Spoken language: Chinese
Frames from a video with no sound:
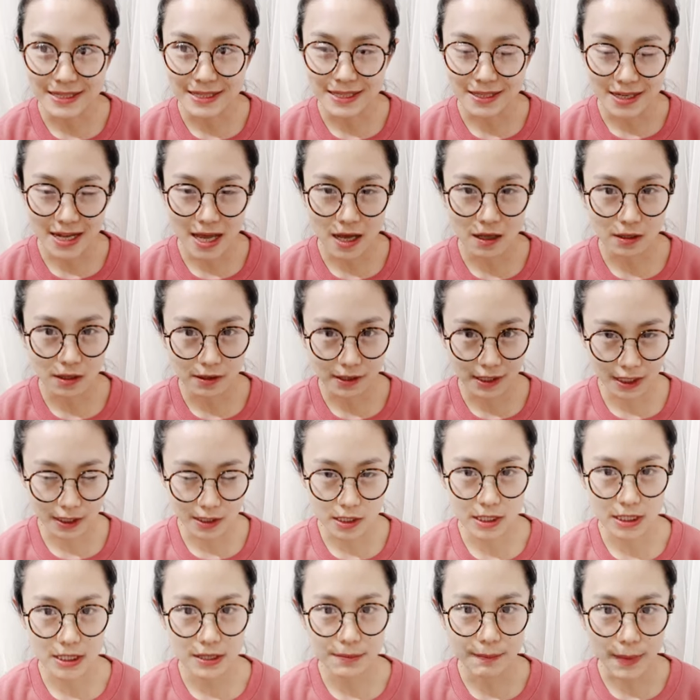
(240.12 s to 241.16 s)
尽量的定
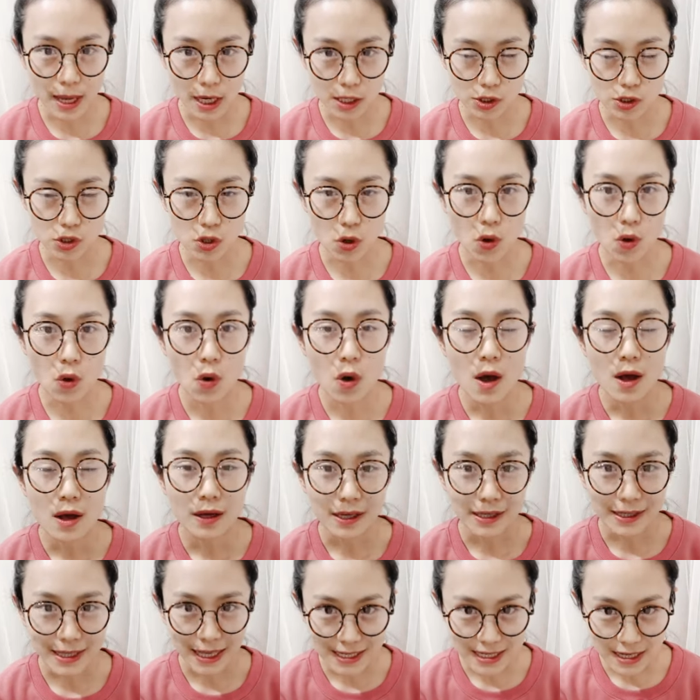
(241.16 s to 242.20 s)
期每周
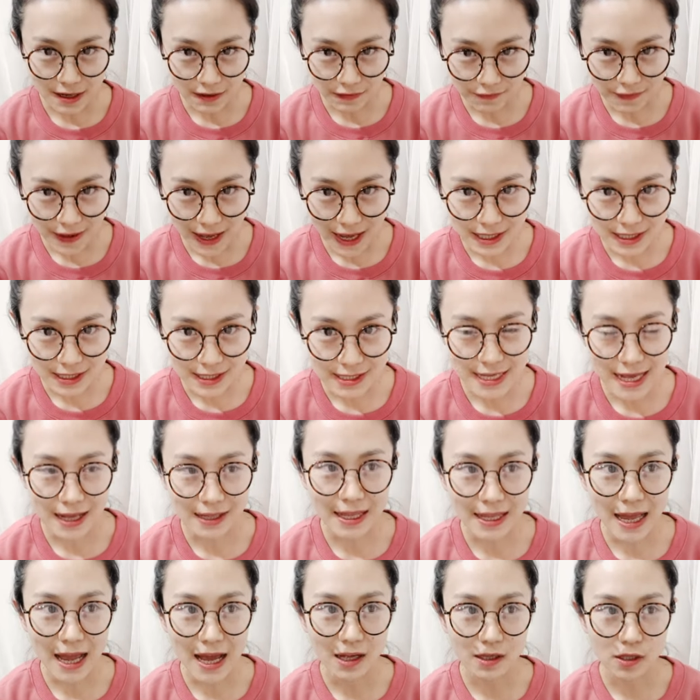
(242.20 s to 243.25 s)
给大家发一下
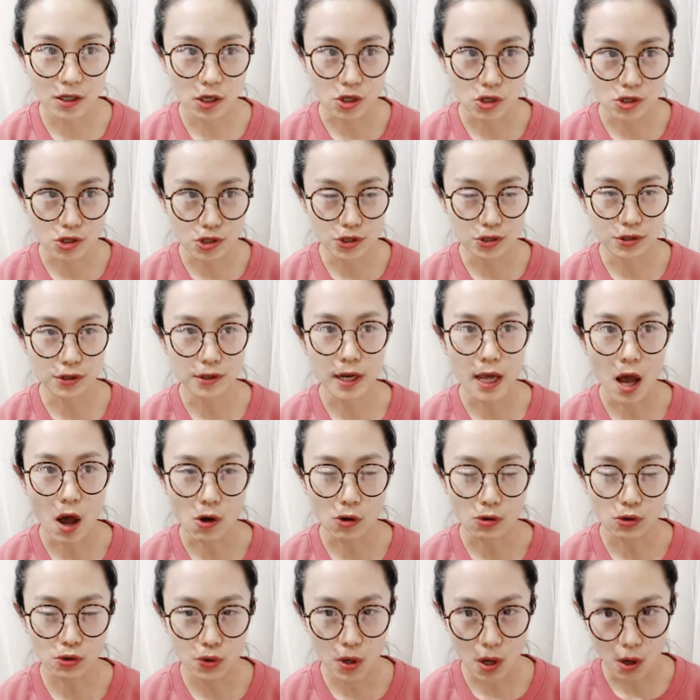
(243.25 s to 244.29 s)
他的治
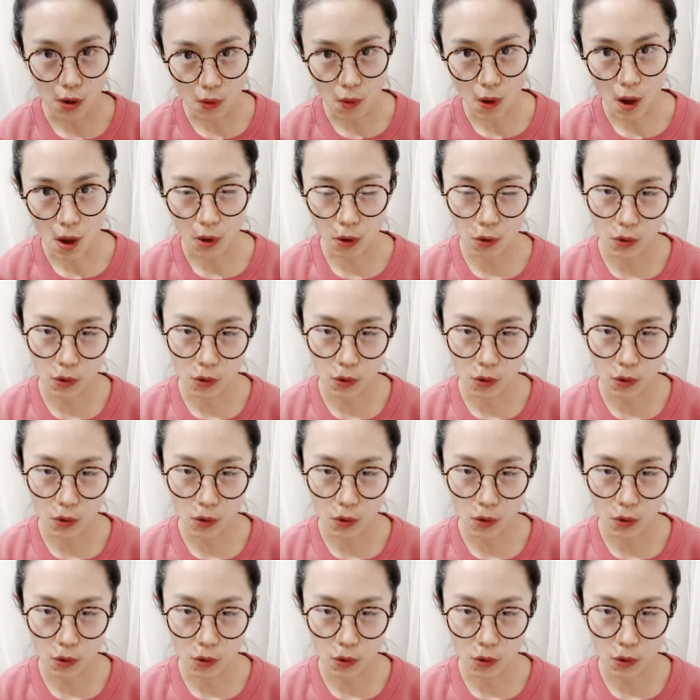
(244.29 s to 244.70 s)
疗状况，